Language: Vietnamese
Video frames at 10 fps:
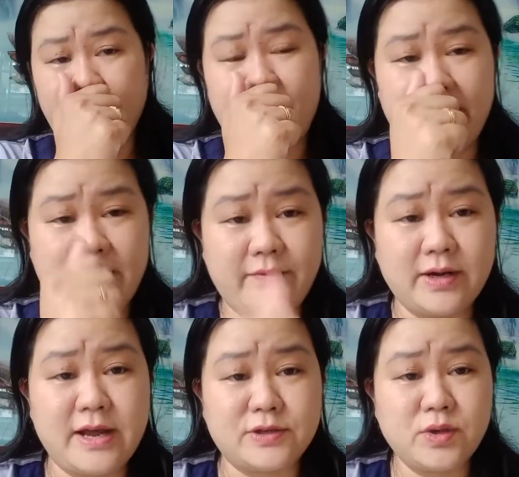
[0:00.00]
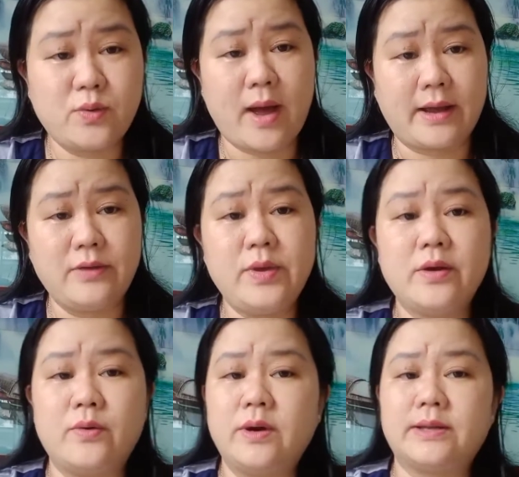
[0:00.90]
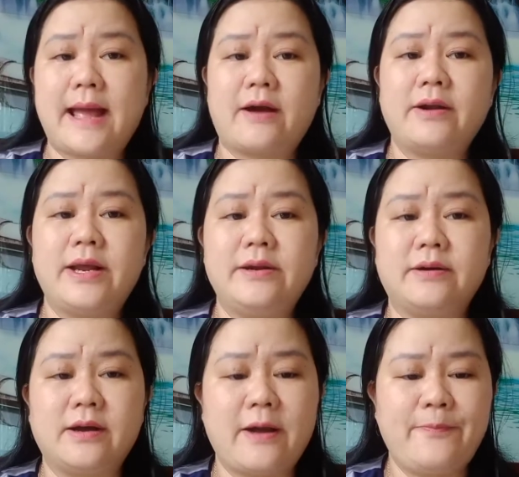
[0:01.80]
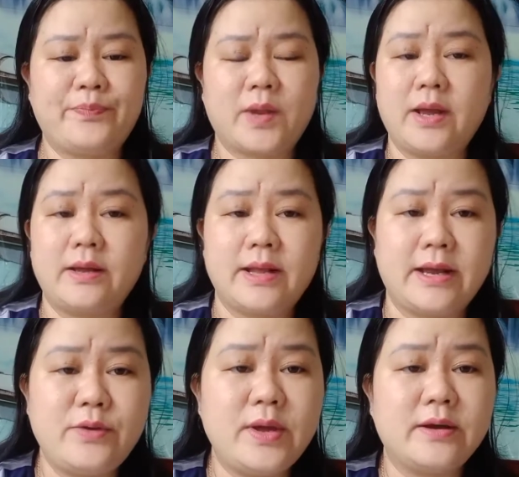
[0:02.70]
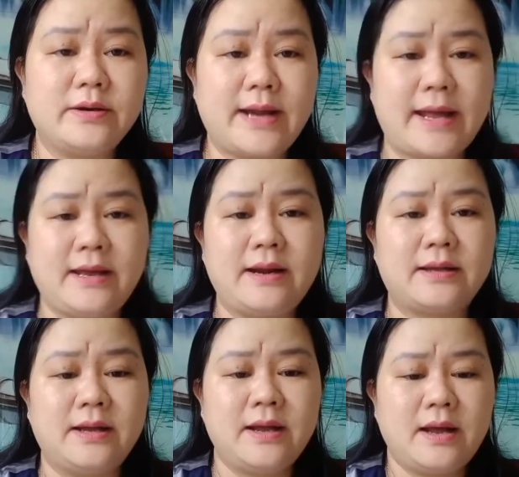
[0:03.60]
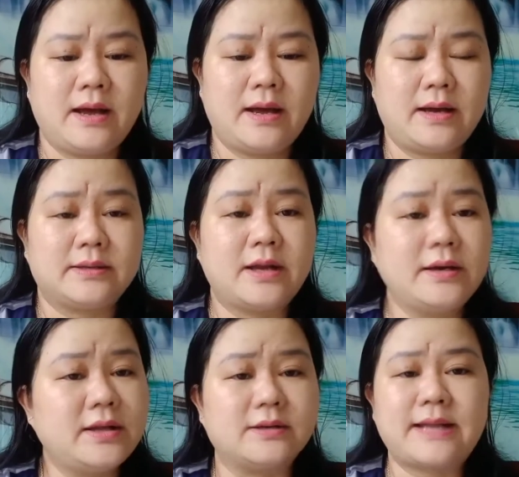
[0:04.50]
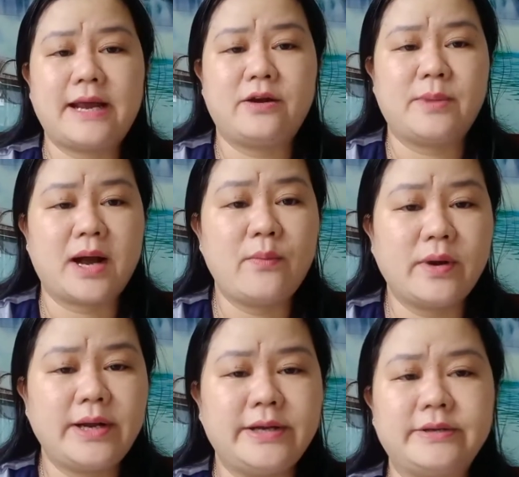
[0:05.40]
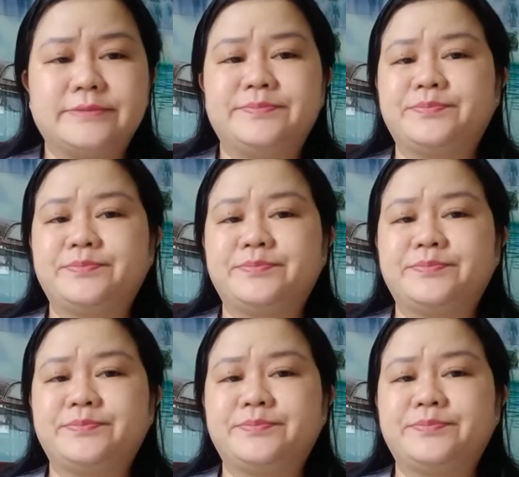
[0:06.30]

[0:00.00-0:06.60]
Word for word: về cái vấn đề xuất ngoại cái duyên của người ta có đi được hay không thì cái duyên người này là à, tới tận tay rồi mà không có đi được